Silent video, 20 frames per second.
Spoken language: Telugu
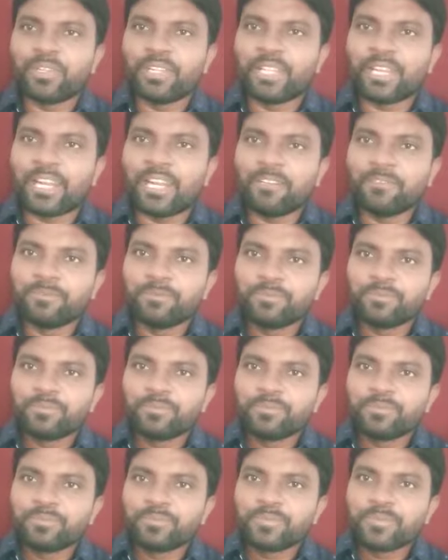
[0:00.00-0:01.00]
ఉన్నారా
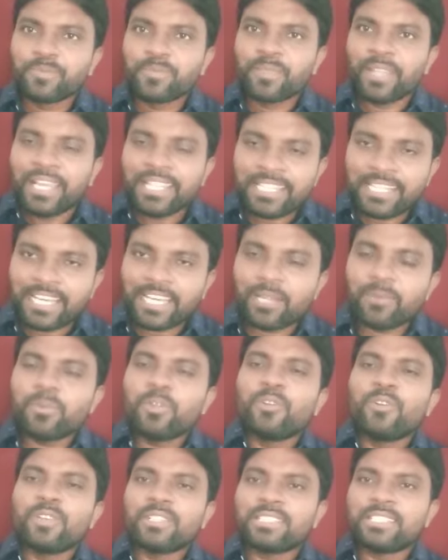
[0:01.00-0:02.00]

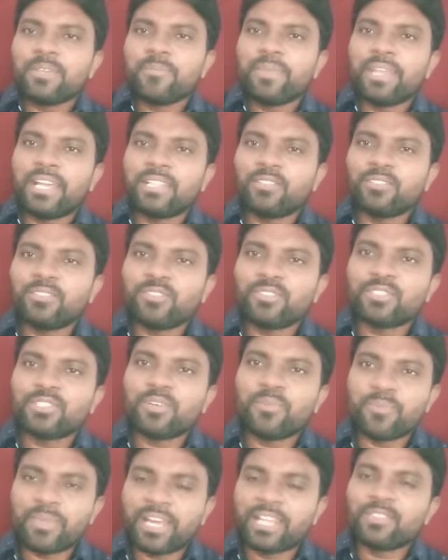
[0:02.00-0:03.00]
అధికారంలోకి వస్తే మేము అంత
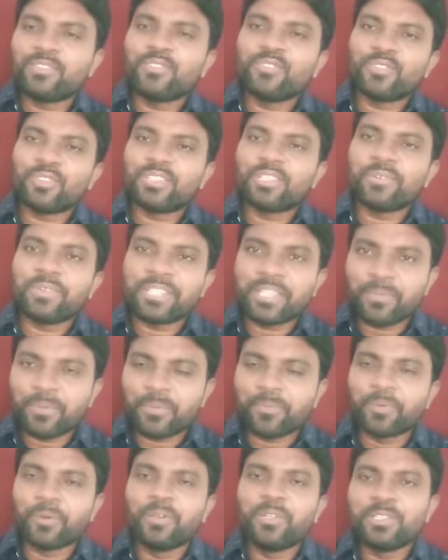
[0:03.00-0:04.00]
చూస్తాం మేము అంత చూస్తామని
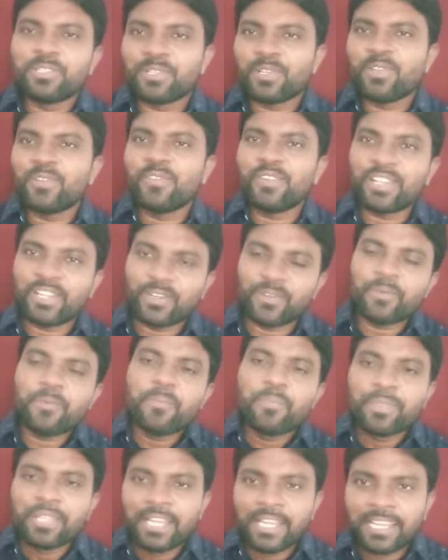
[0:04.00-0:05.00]
చెప్పి పోలీసులను వీళ్ళను
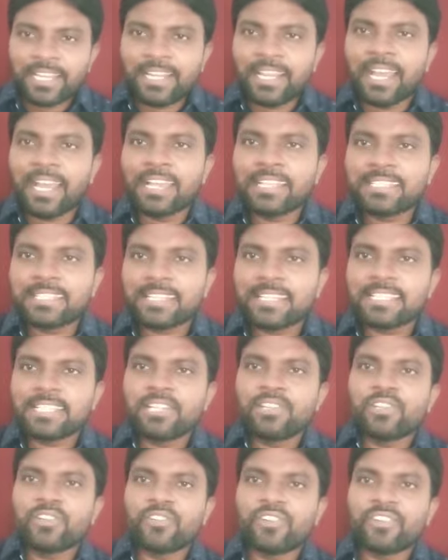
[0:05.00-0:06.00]
ఇలా
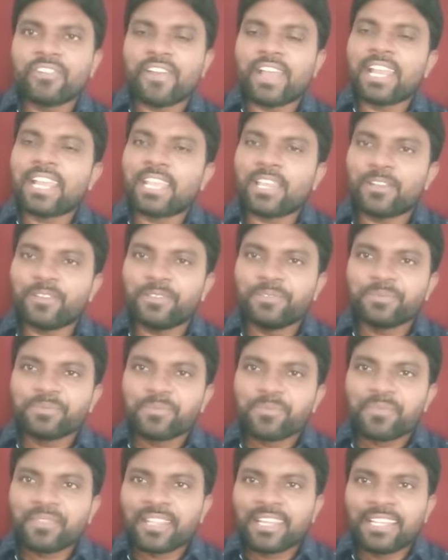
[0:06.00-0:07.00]
హెచ్చరించినటువంటి ఇటువంటి వ్యాఖ్యలు
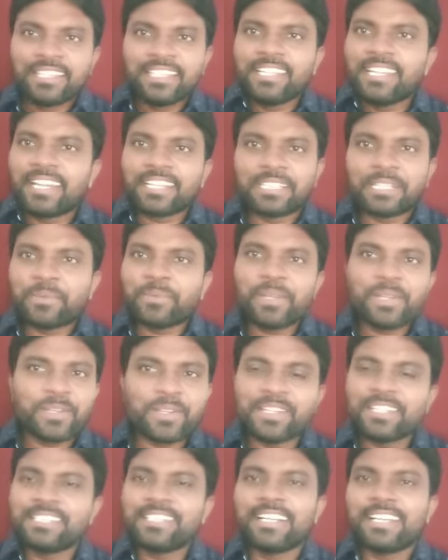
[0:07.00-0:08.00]
దీని అర్థం
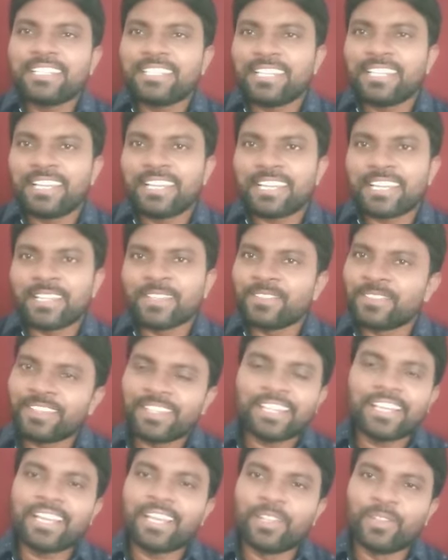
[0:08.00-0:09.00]
ఏంటో నిజంగా తెలియట్లేదు
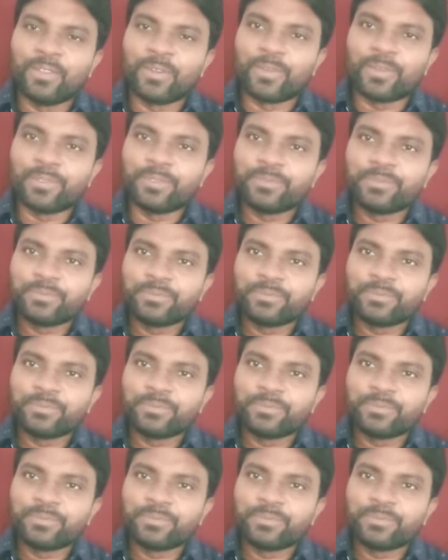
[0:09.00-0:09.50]
ఇలా ఎందుకో